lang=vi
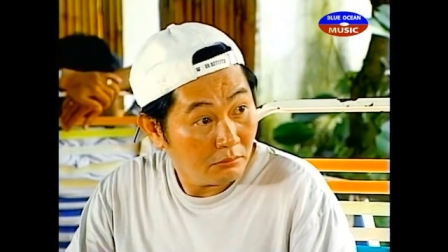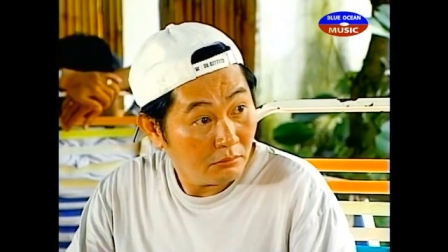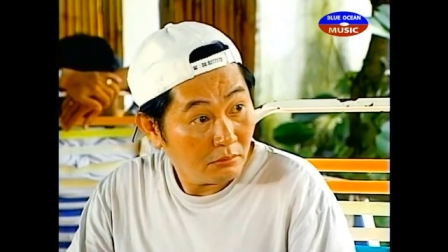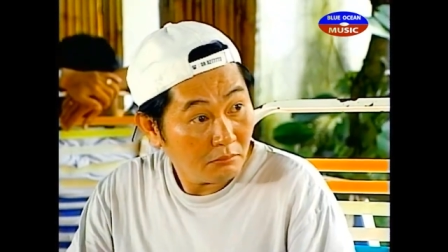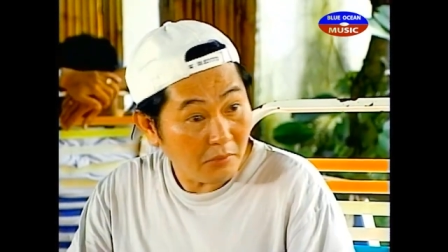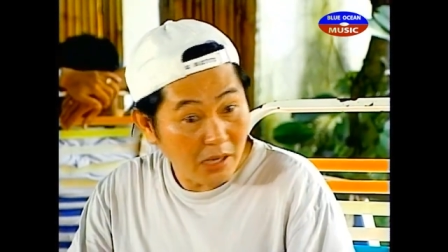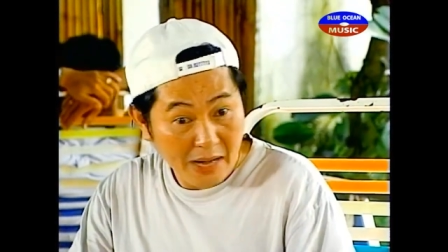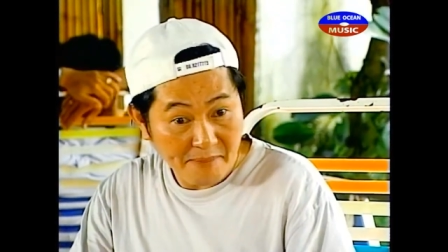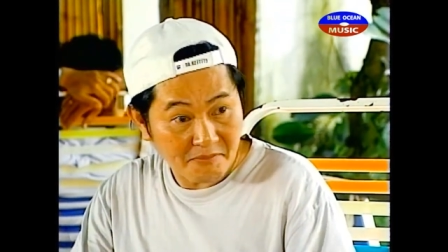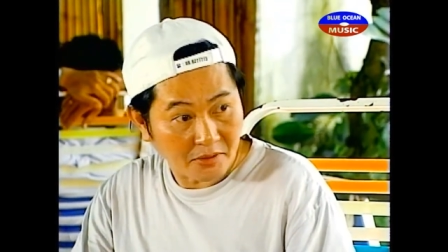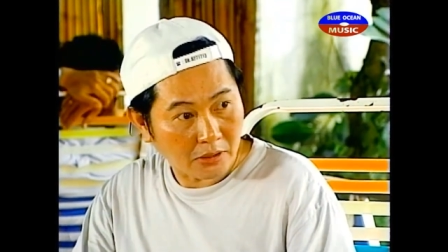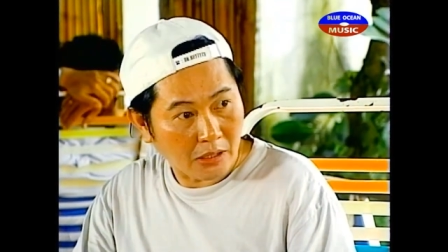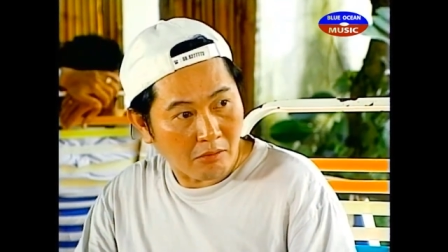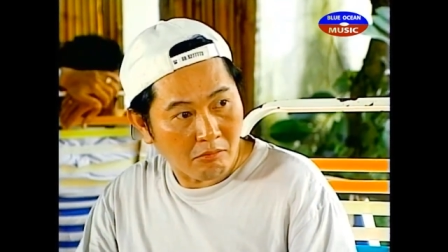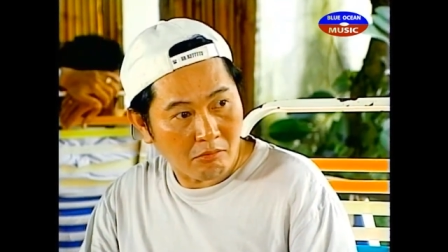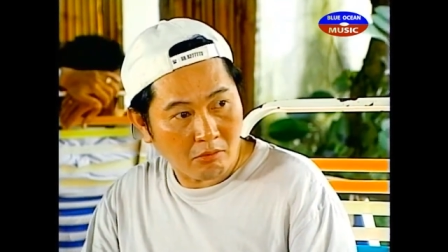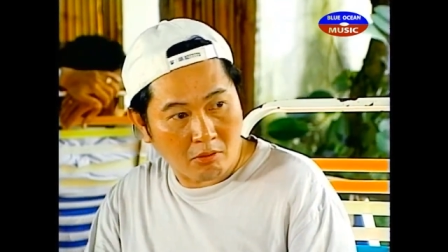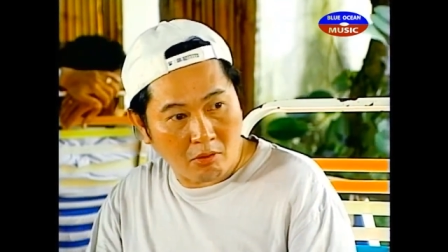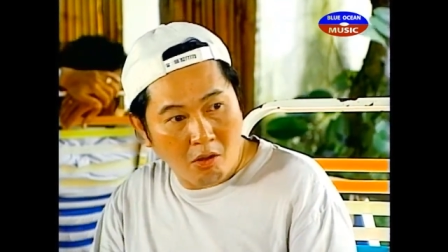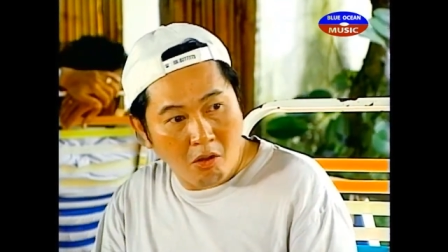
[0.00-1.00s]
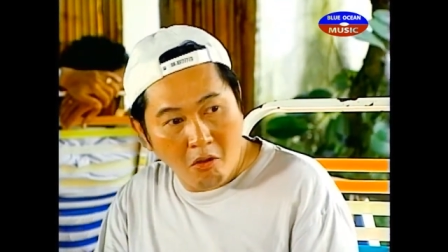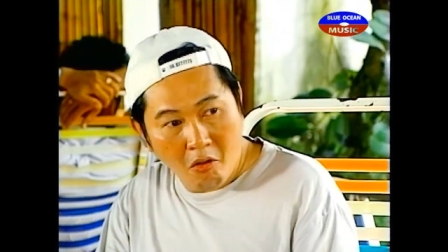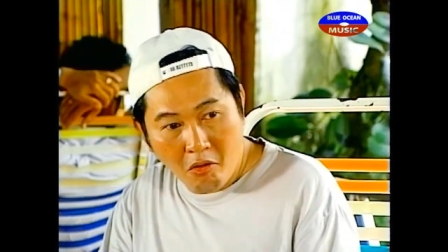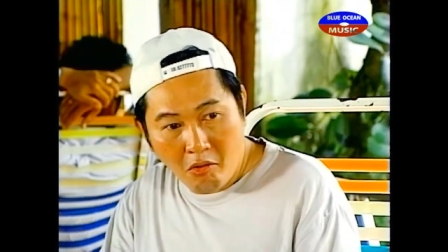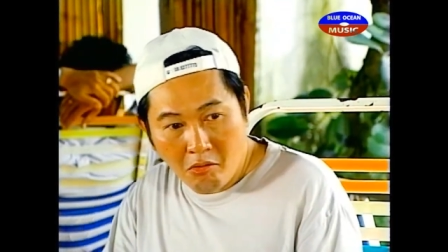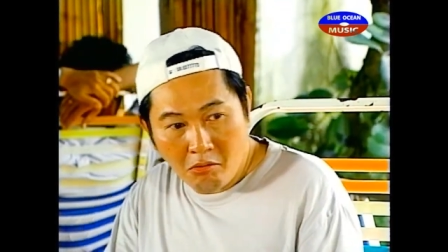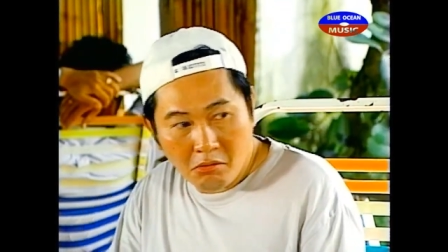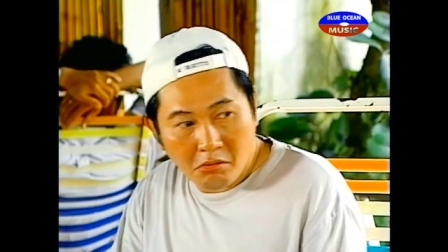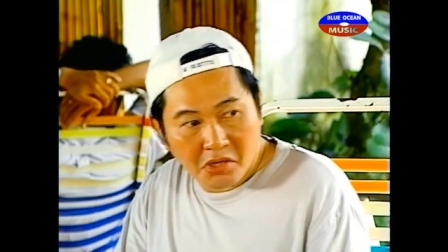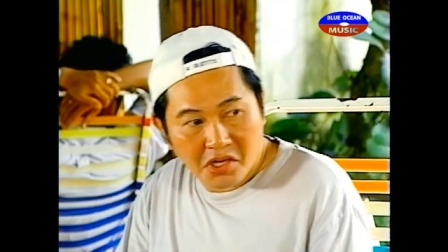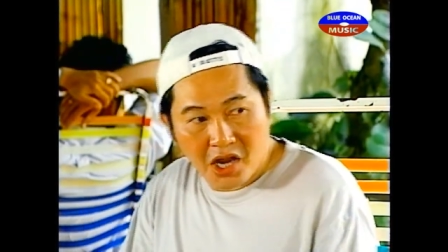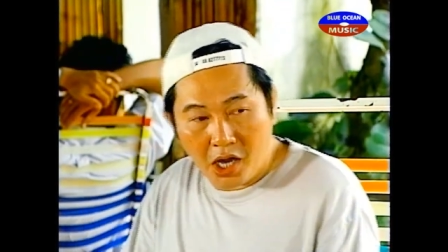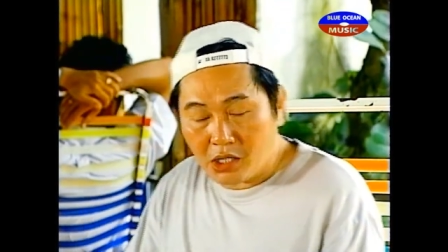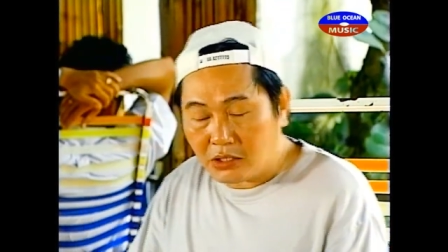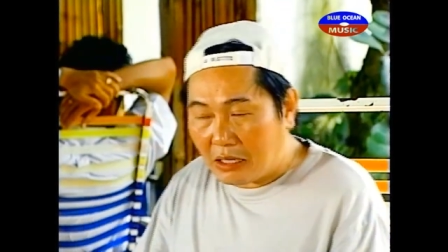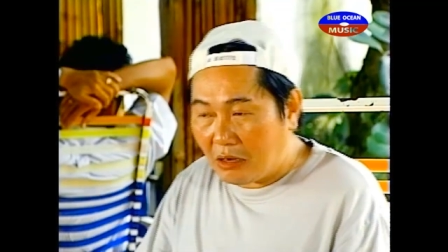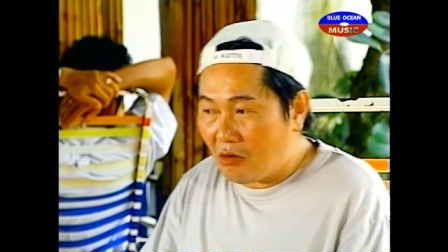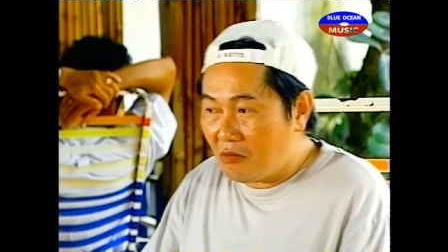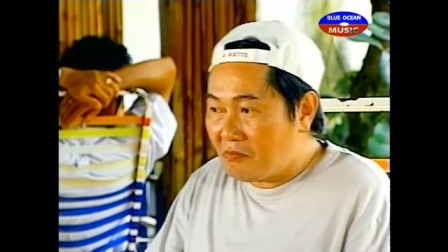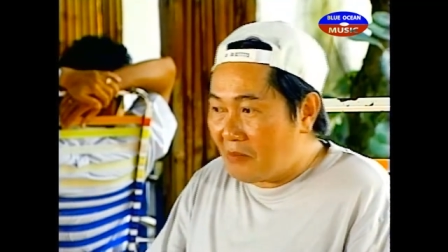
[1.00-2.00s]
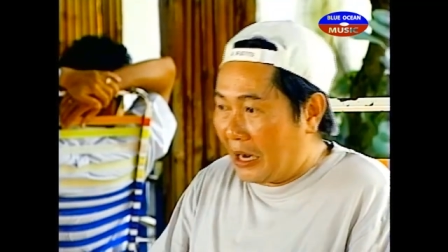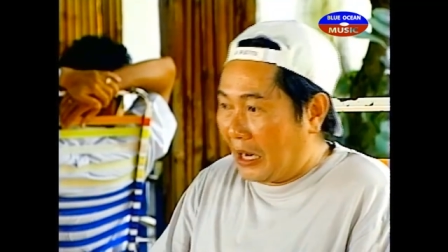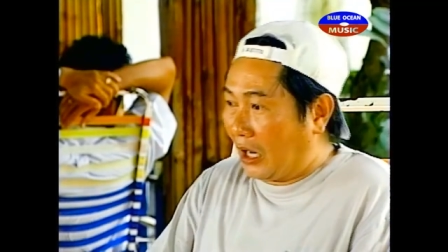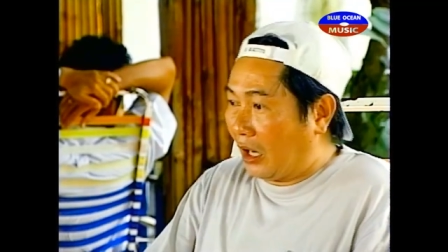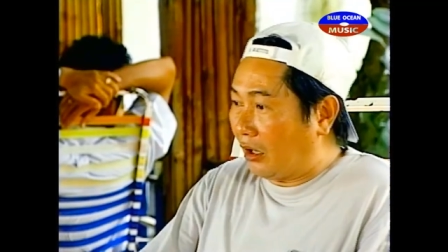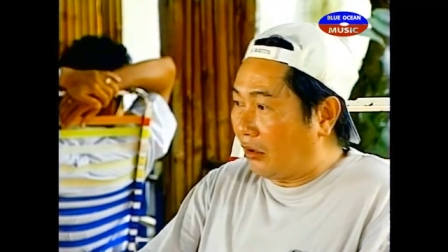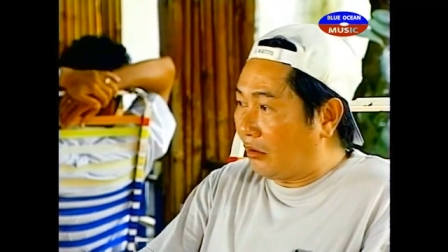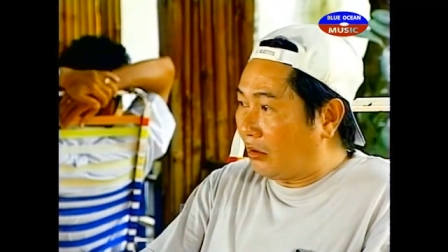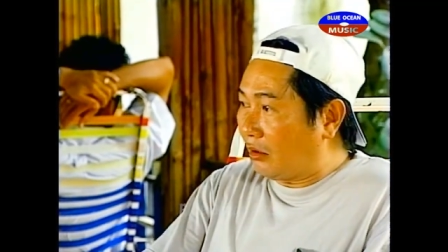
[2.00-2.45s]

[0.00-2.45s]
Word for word: Mày làm như là tao con vợ tao không bằng.